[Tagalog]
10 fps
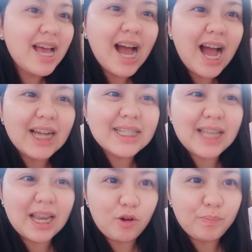ang
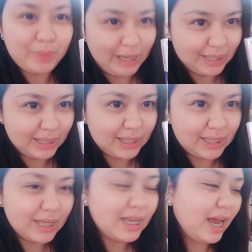salompas.
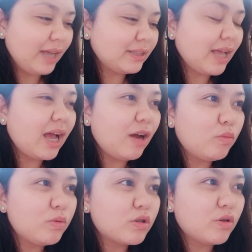At
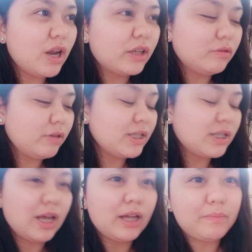kakaubos ko lang nung
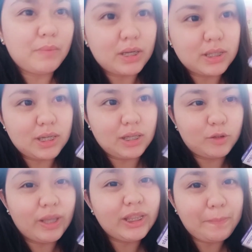isang box ng
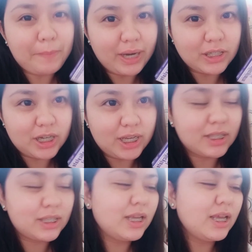20
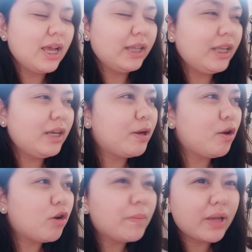patches. Hindi naman ako
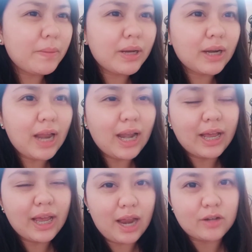gabi-gabi naglalagay
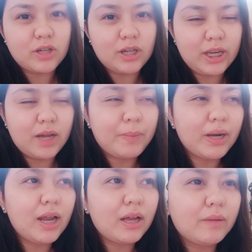actually. Kapag
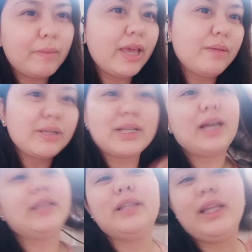lang may
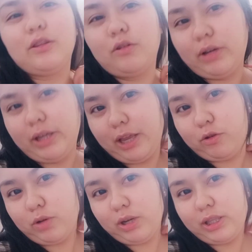masakit dito, ayan,
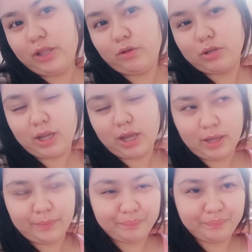usually dito sa
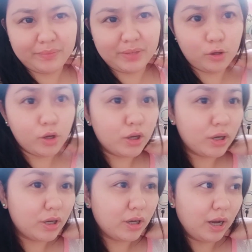
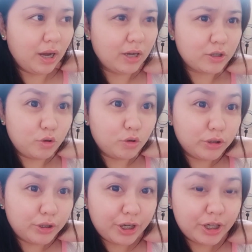uh,
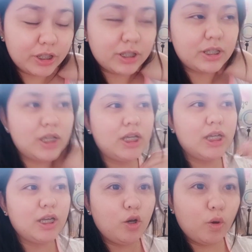shoulders,
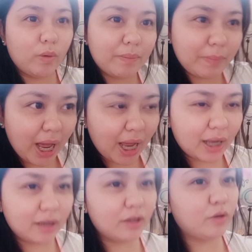lower back,
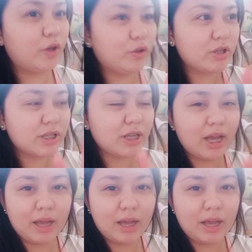or dun sa,